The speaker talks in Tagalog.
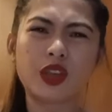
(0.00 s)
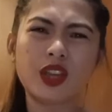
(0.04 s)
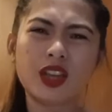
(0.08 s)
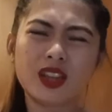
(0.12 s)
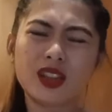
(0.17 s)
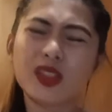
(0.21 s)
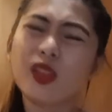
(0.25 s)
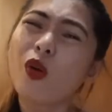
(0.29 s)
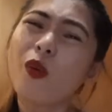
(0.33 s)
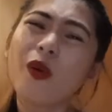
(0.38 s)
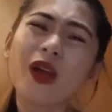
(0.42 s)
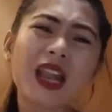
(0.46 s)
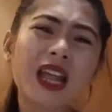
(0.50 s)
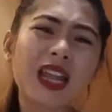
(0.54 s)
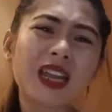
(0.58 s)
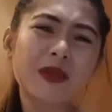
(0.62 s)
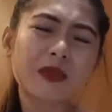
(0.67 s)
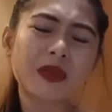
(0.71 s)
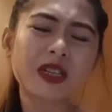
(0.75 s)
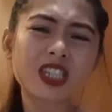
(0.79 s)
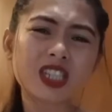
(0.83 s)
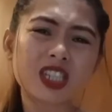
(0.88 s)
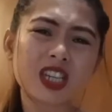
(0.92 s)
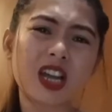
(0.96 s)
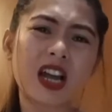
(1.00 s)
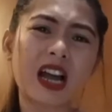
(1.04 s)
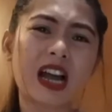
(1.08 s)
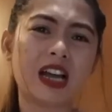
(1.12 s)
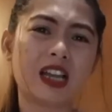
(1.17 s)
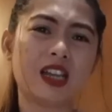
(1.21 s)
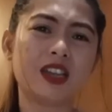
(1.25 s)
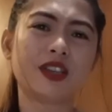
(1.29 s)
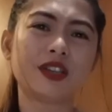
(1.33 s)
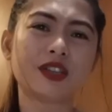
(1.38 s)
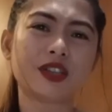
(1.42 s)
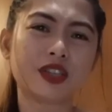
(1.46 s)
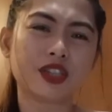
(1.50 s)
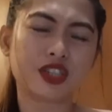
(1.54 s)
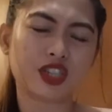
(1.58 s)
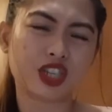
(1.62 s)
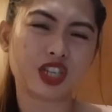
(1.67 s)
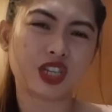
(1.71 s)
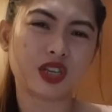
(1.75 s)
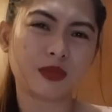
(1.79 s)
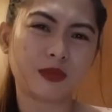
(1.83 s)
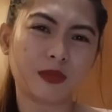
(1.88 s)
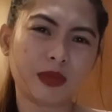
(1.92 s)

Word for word: Though wala naman siyang allergy,